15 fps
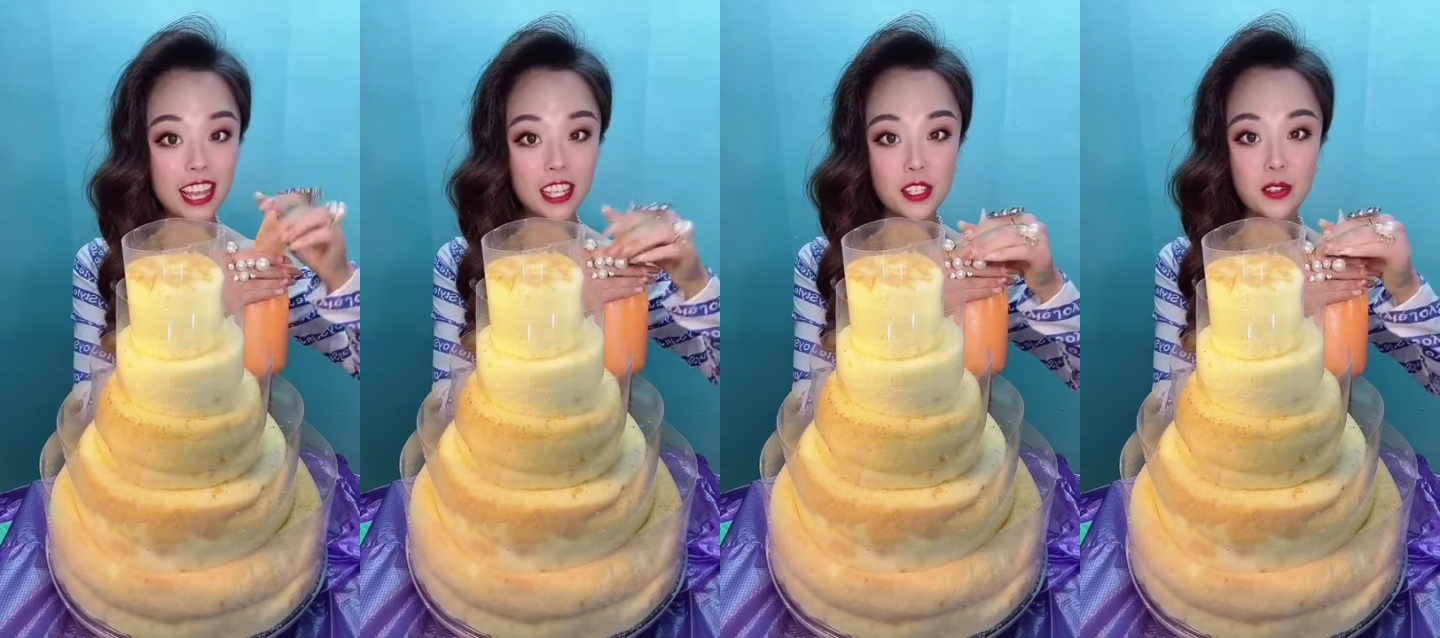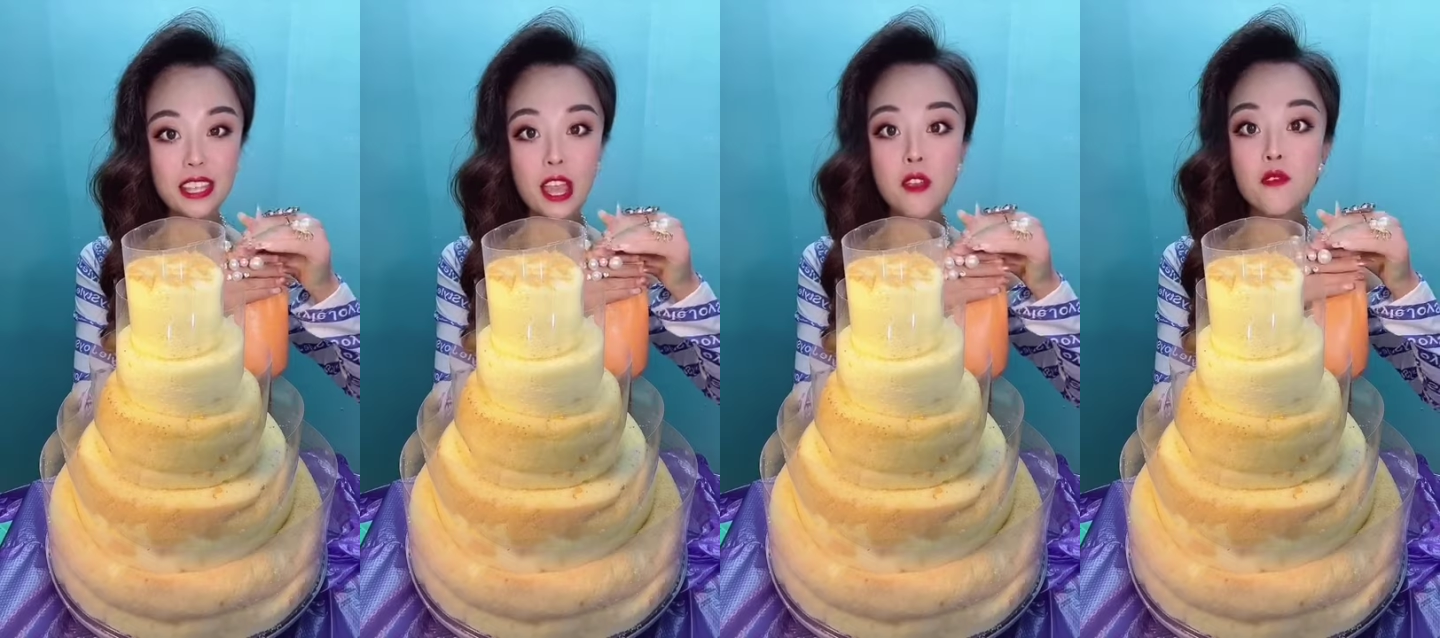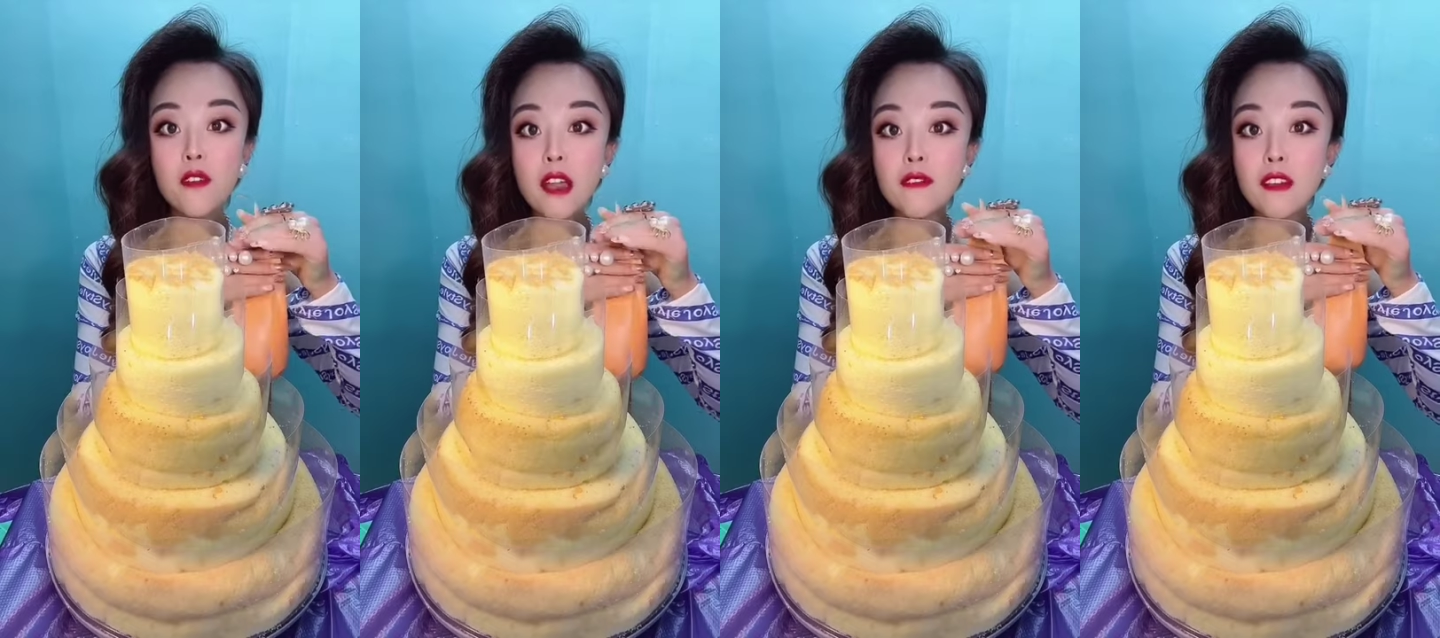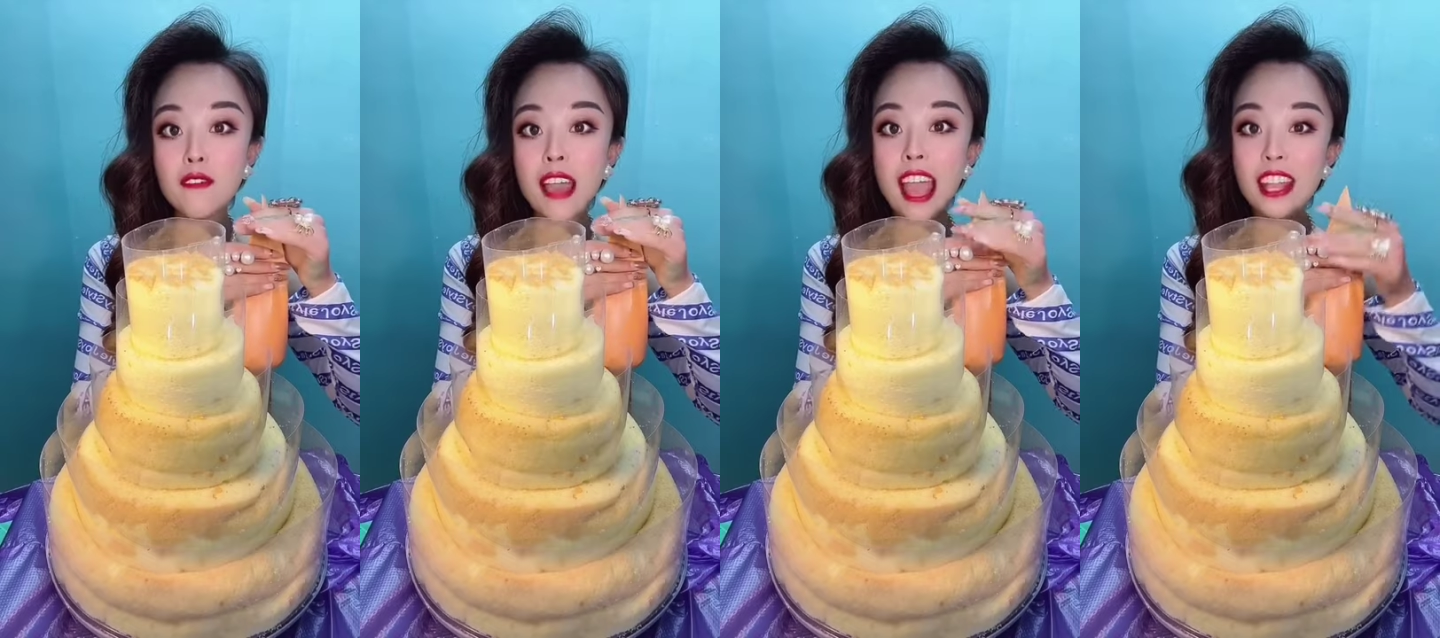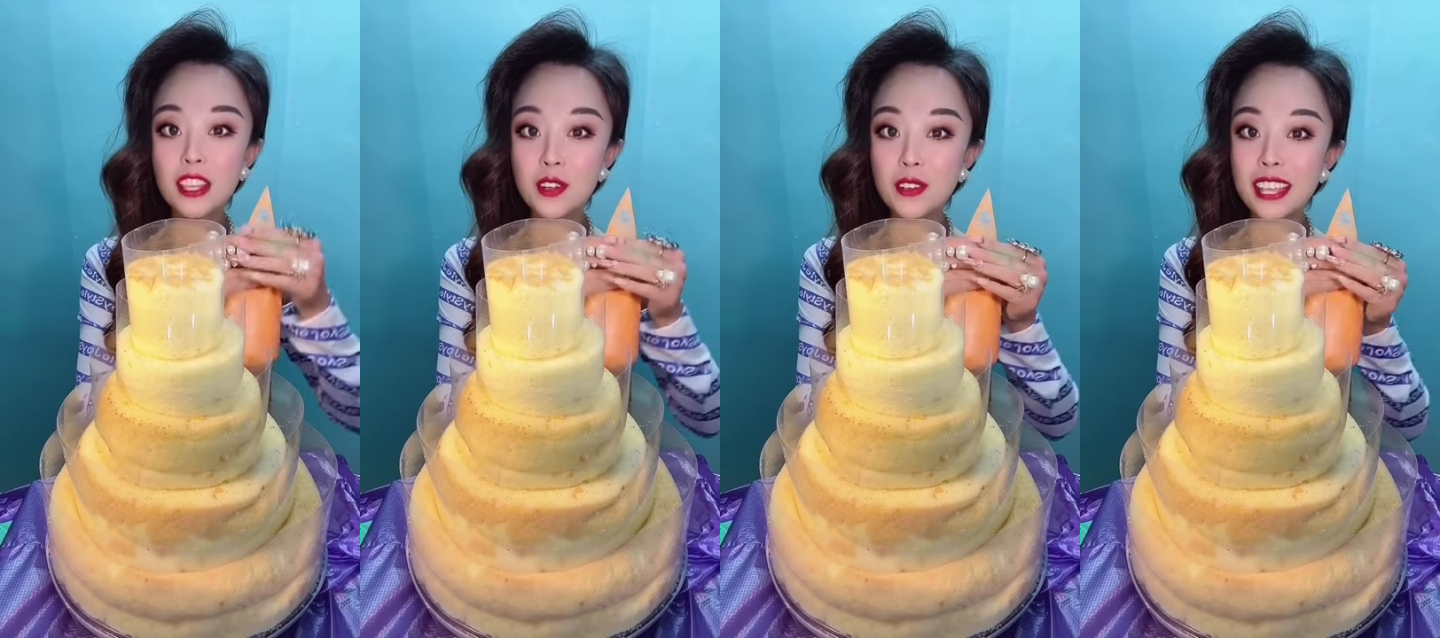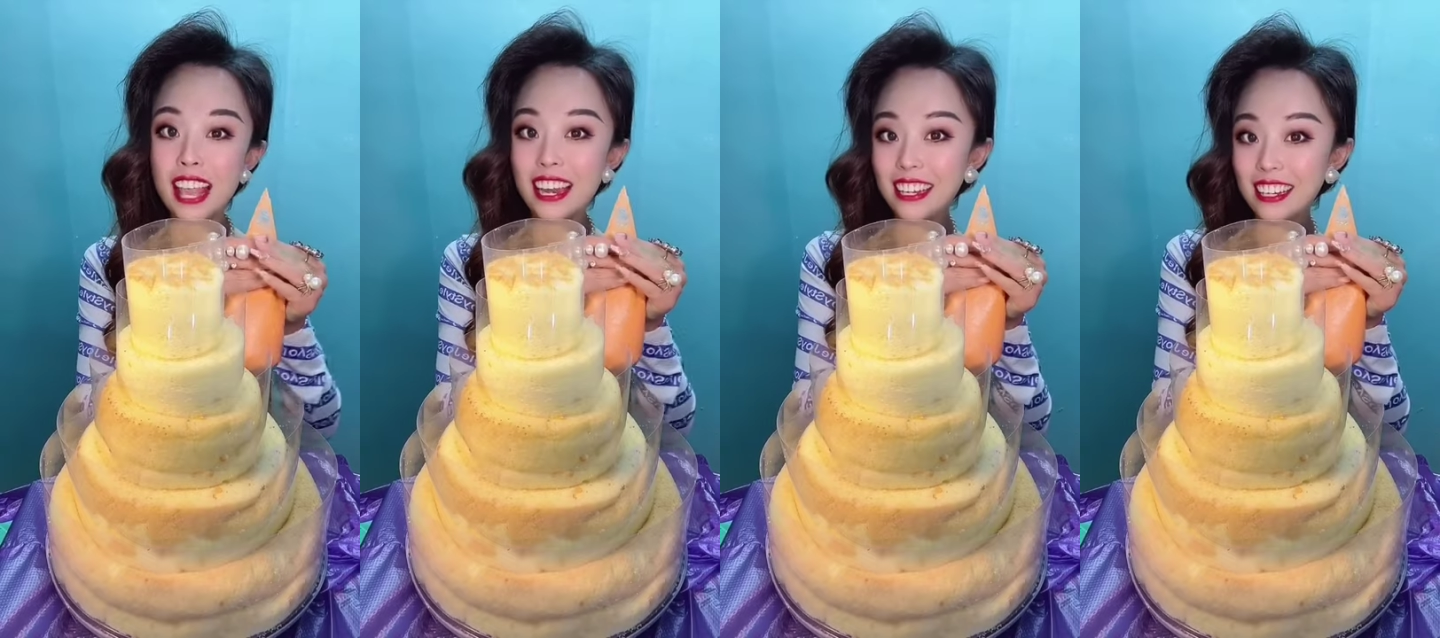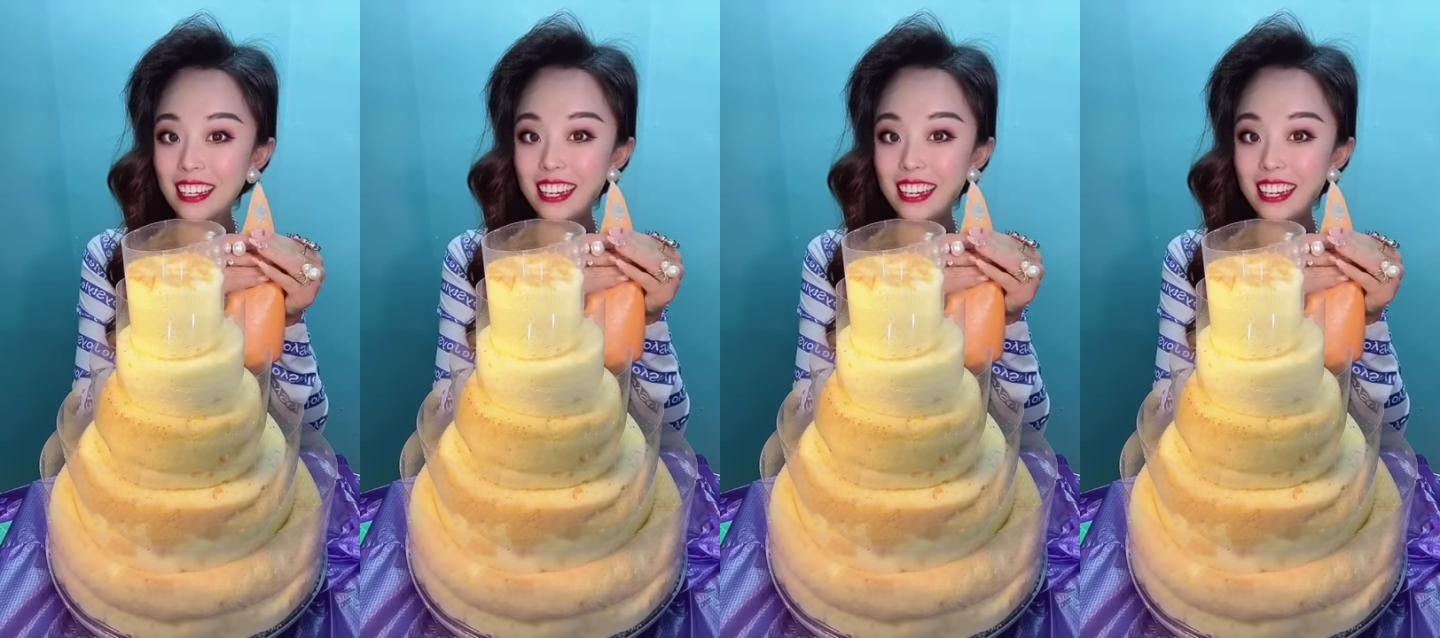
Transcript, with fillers: 牛年发发发，牛年乐